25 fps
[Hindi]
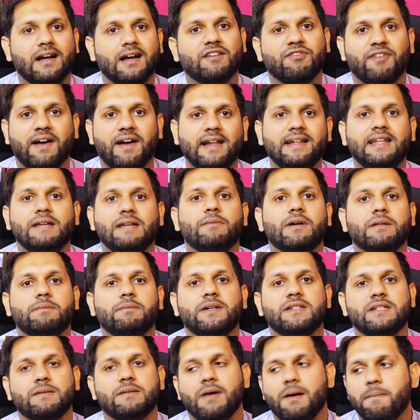लाख फाइल मत
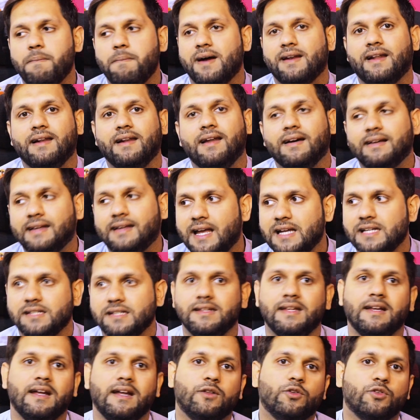में जमा बारह लाख
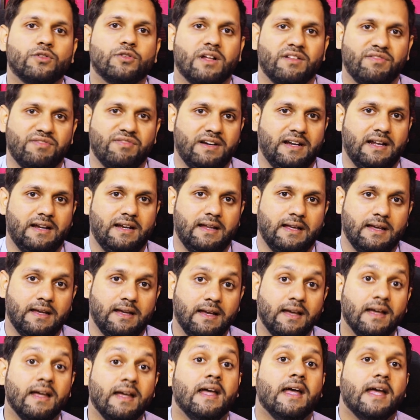कैश देंगे तो ट्रांसफर ले
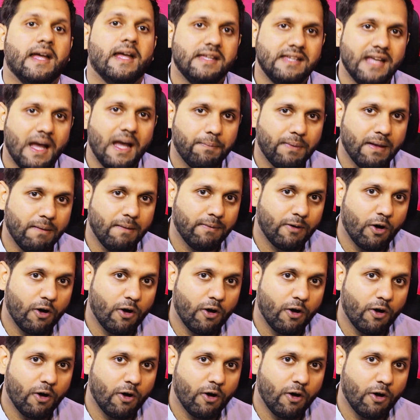लेंगे या आपकी